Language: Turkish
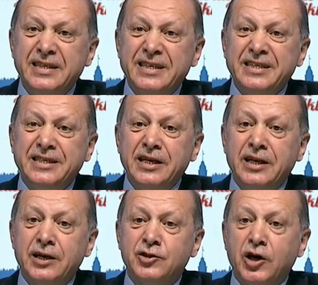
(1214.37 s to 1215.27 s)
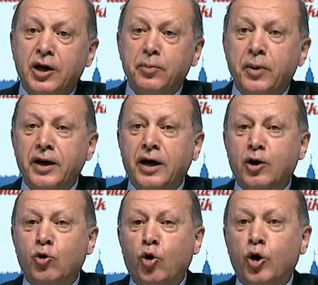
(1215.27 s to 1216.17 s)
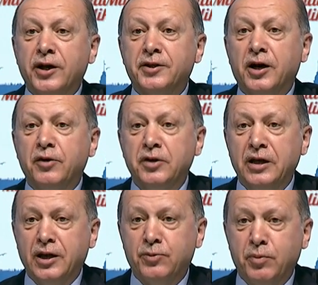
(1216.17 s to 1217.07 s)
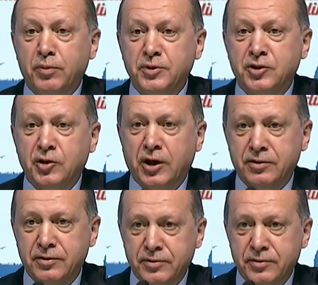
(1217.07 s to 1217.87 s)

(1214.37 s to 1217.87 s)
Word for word: 2 ile çarparak oya tahvil etmemiz şart.